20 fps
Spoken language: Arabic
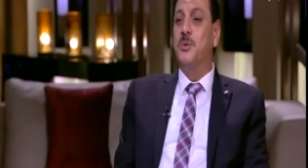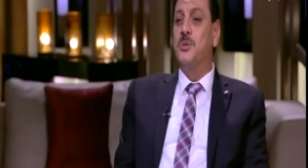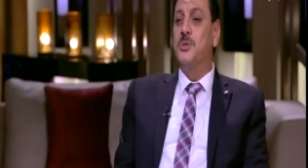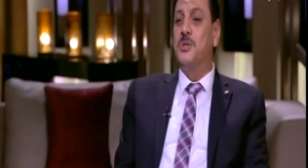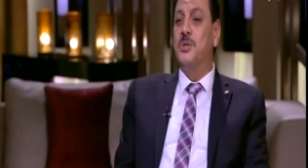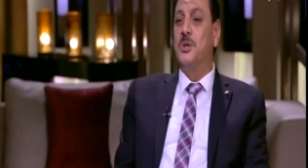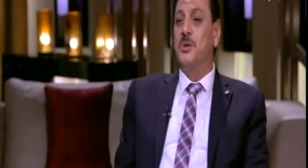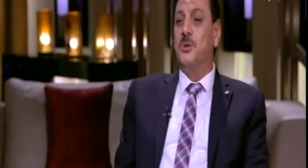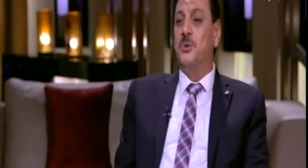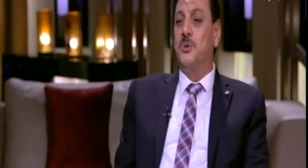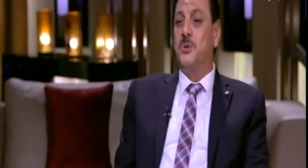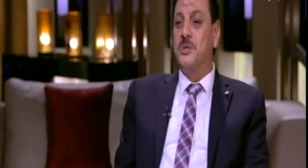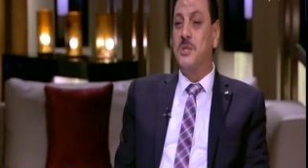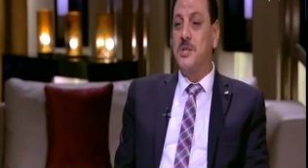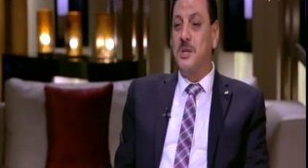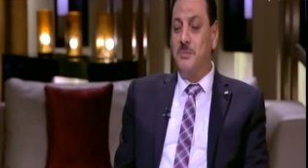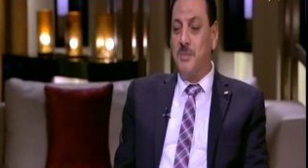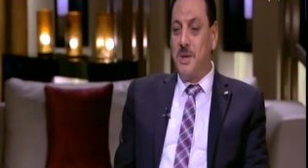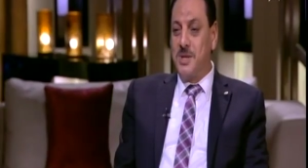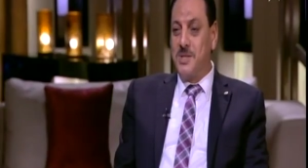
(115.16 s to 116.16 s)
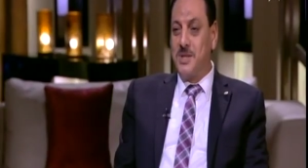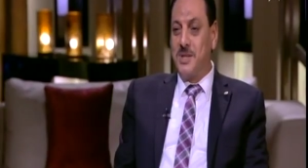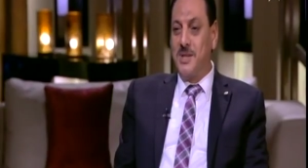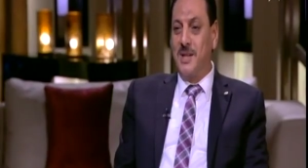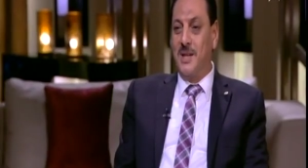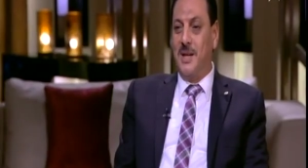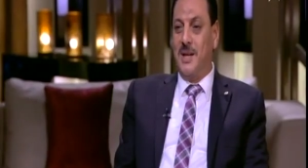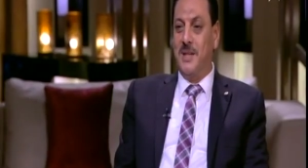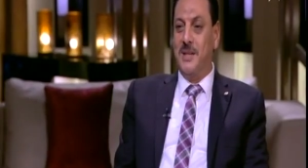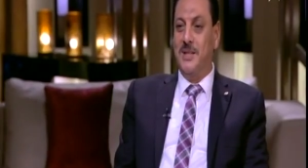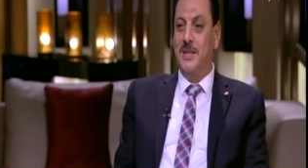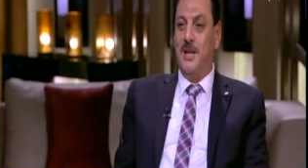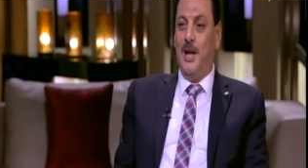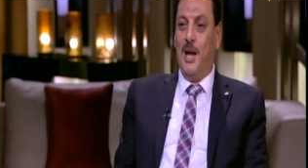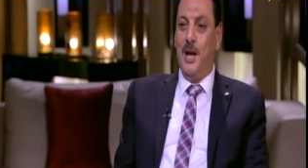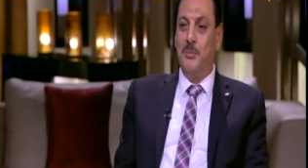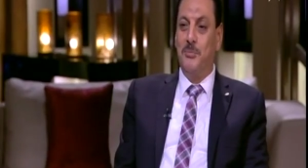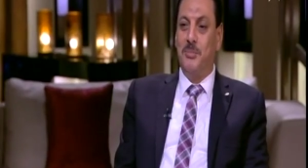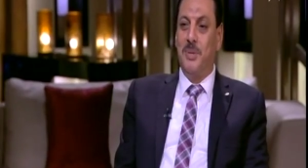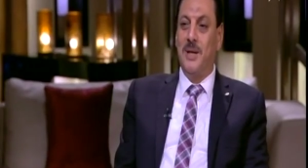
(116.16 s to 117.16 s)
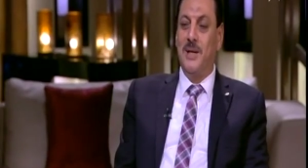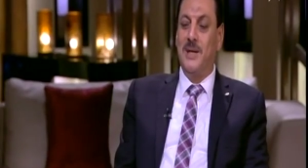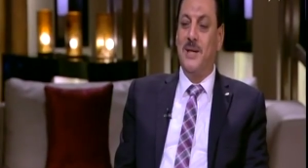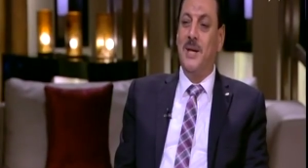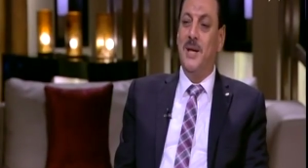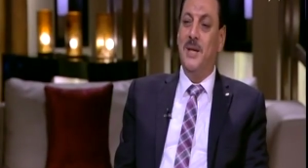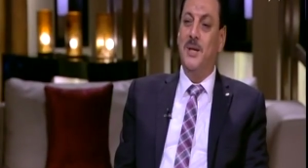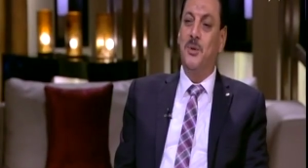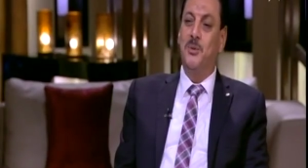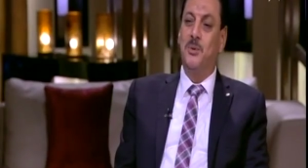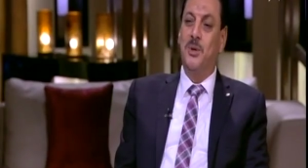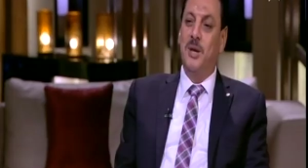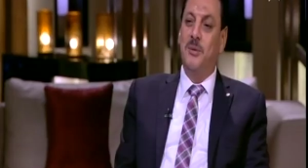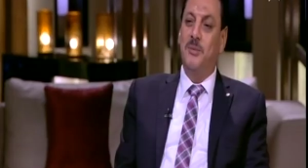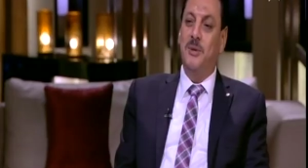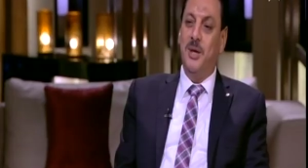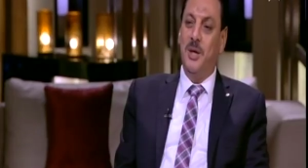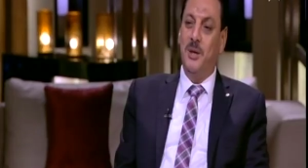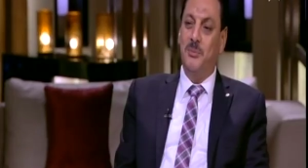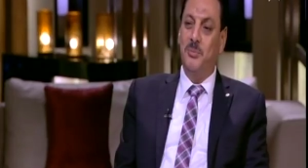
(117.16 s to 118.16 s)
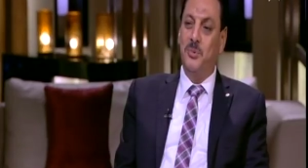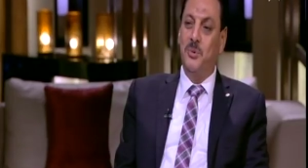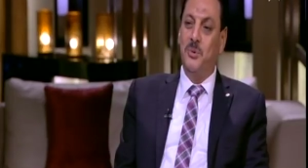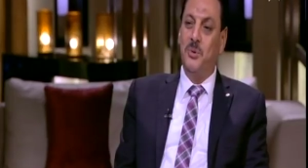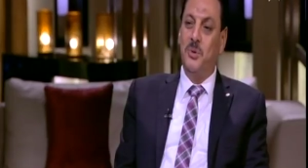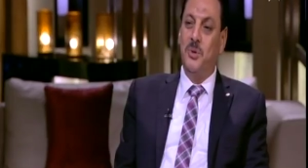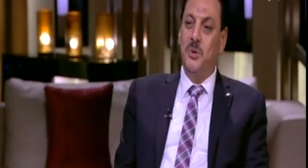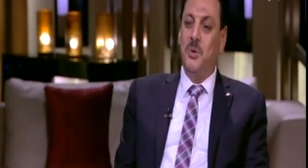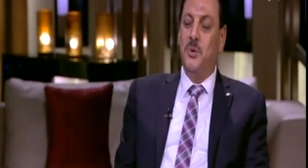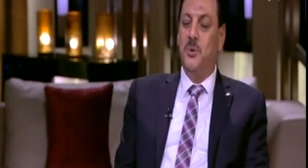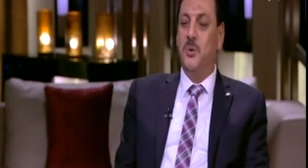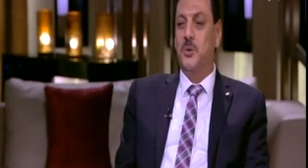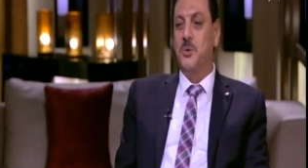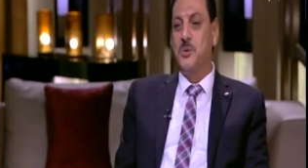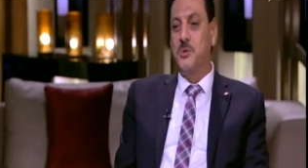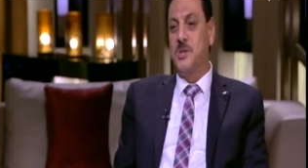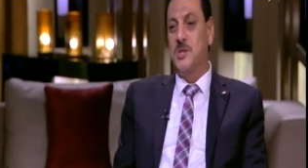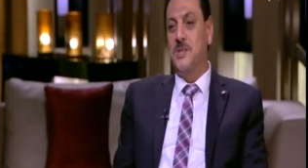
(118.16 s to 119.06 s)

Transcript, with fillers: رز للارز المصري العريض الحبه اللي احنا كلنا بنحبه هو رز